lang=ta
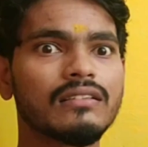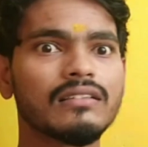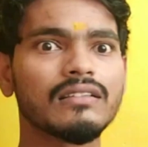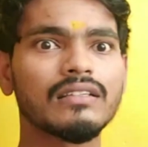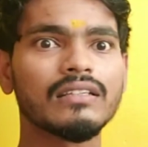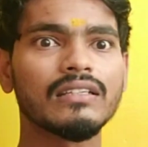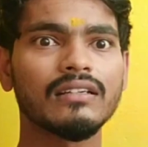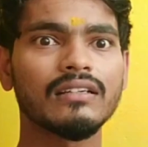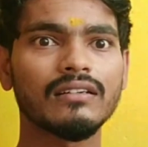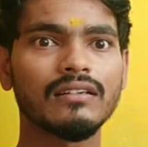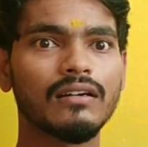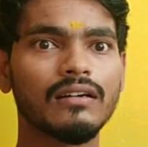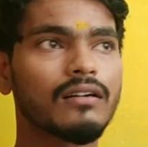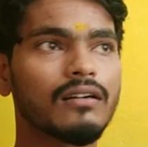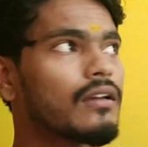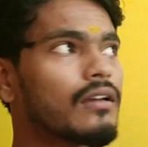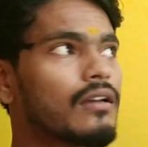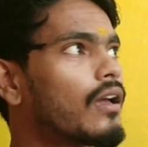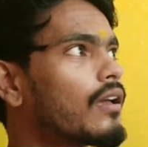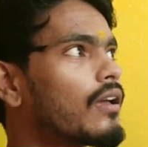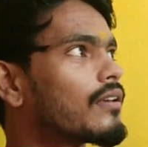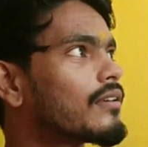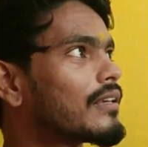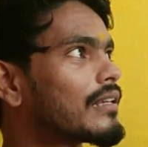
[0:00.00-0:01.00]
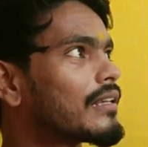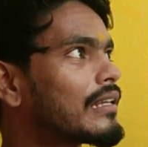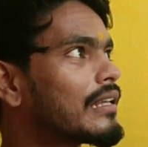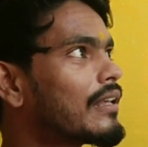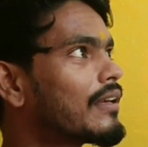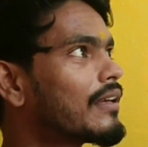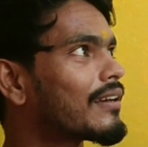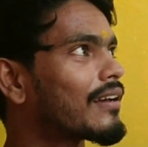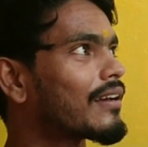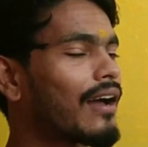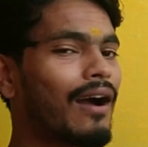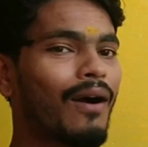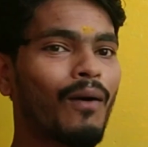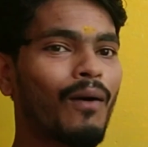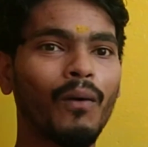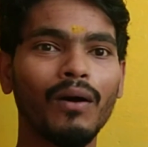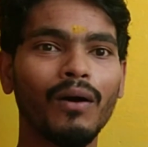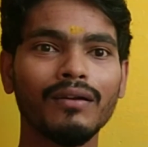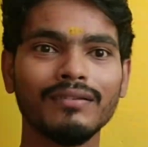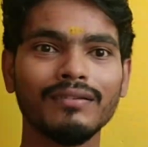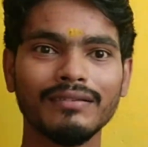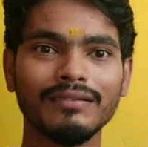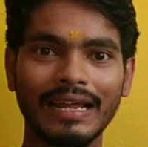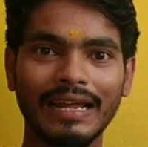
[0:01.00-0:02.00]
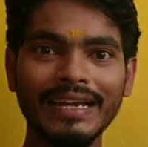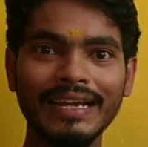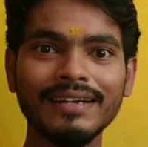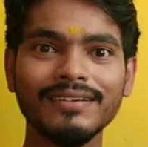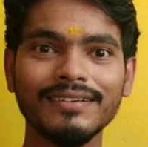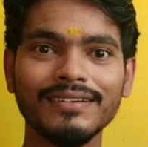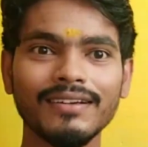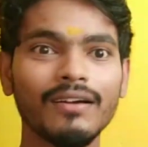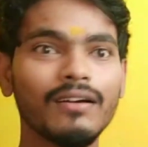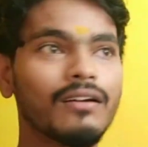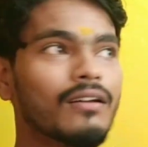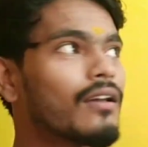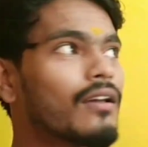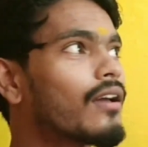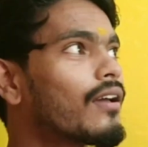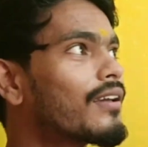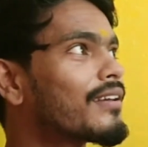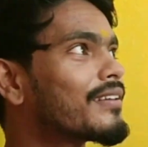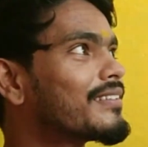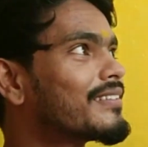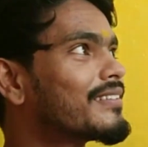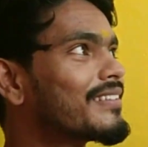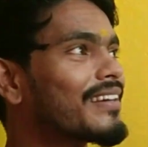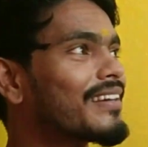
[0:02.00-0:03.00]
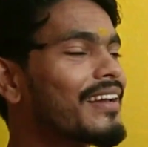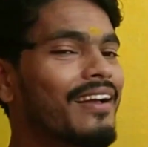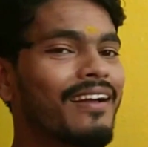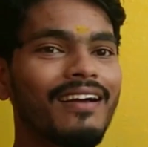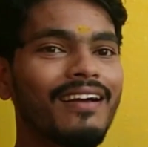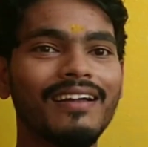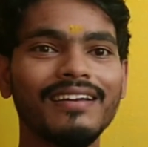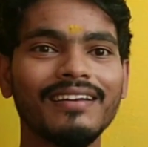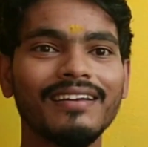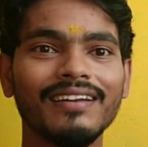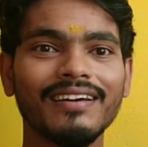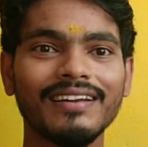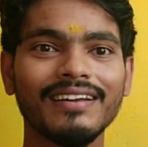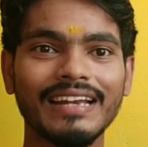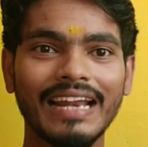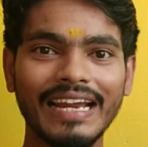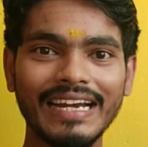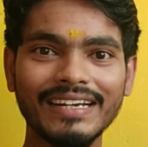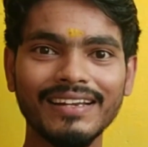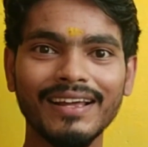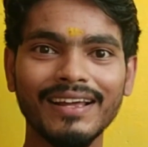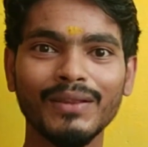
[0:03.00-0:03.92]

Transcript: இங்கே ஏய் என்ன லைட் ஏய் லைட்